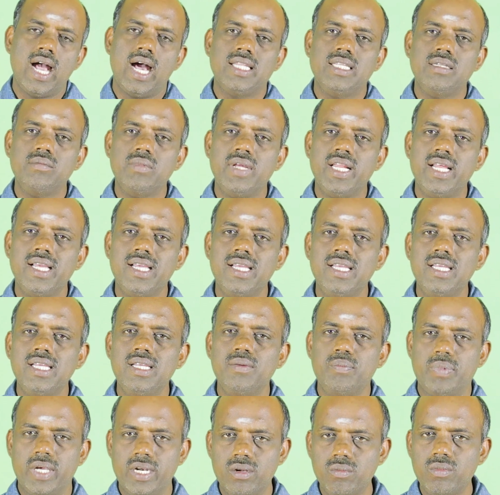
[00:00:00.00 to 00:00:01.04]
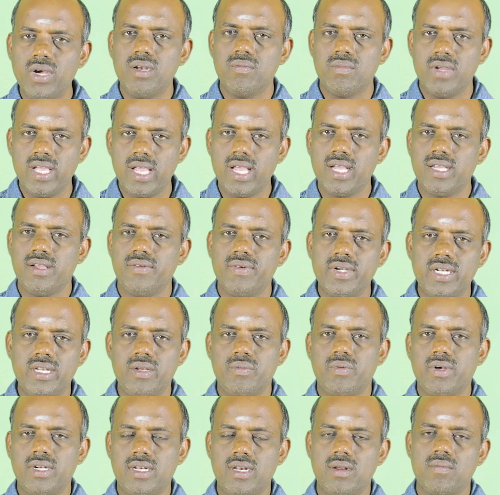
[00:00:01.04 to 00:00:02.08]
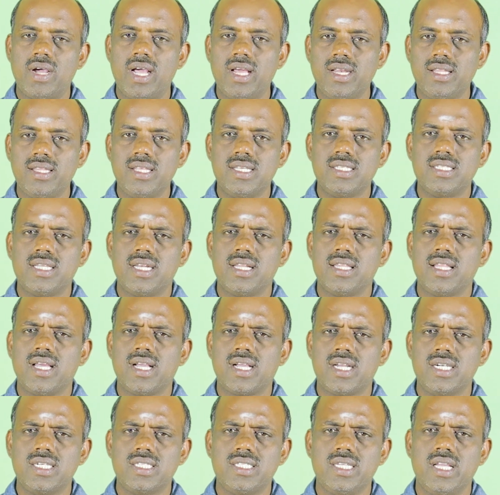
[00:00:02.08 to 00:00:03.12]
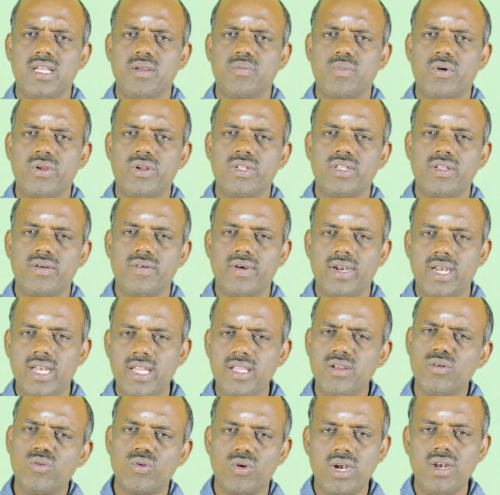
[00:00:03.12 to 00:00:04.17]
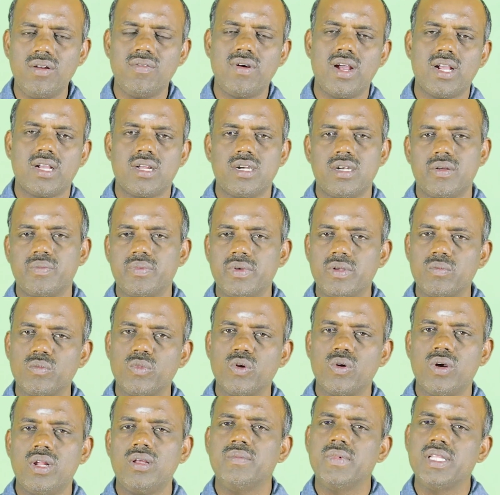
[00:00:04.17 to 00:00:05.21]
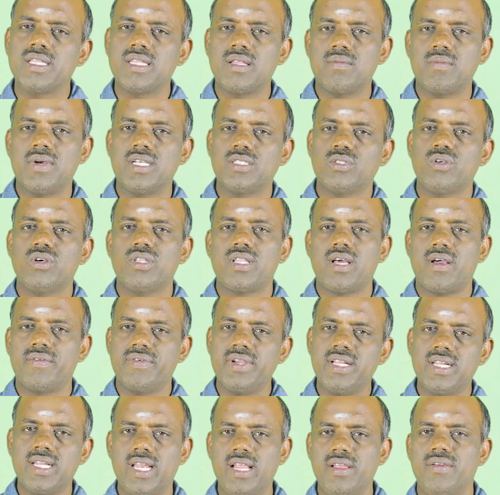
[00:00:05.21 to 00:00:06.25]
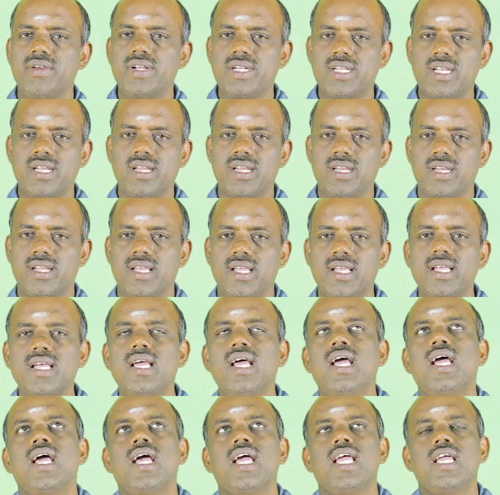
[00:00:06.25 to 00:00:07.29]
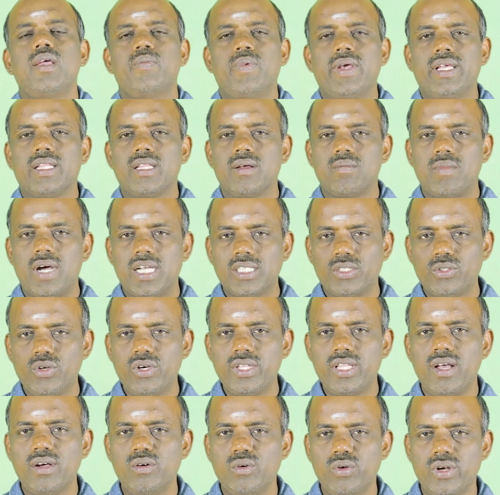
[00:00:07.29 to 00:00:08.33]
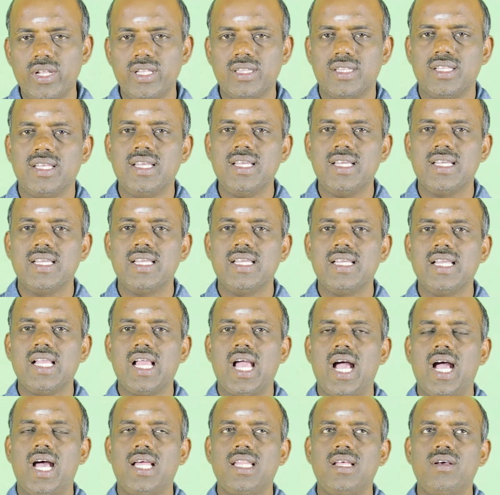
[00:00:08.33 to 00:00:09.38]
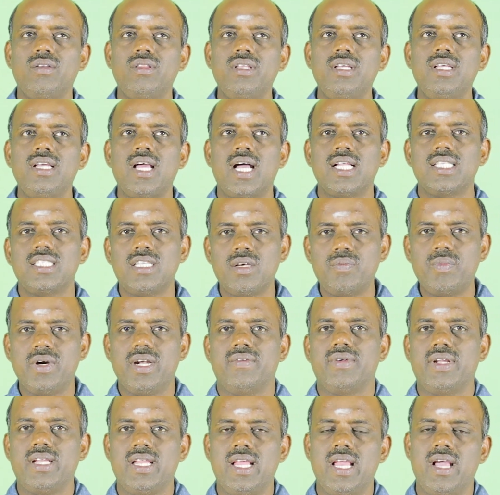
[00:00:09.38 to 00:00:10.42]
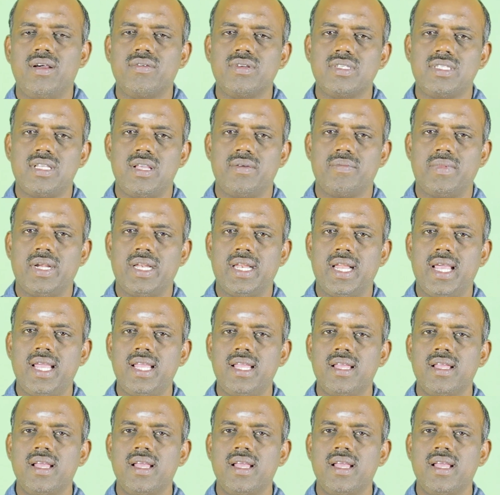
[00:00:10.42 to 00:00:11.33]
அதன் பிறகு பெரும்பான்மையாக வெற்றி பெற்ற பாரதிய ஜனதா கட்சியை பொறுத்தவரையிலையும் குரல் வாக்கெடுப்பின் மூலம் இந்த மசோதாவை நிறைவேற்றியிருக்கு இப்போ இந்த மசோதா குறித்து அதாவது அச்சப்பட வேண்டிய அவசியம் என்ன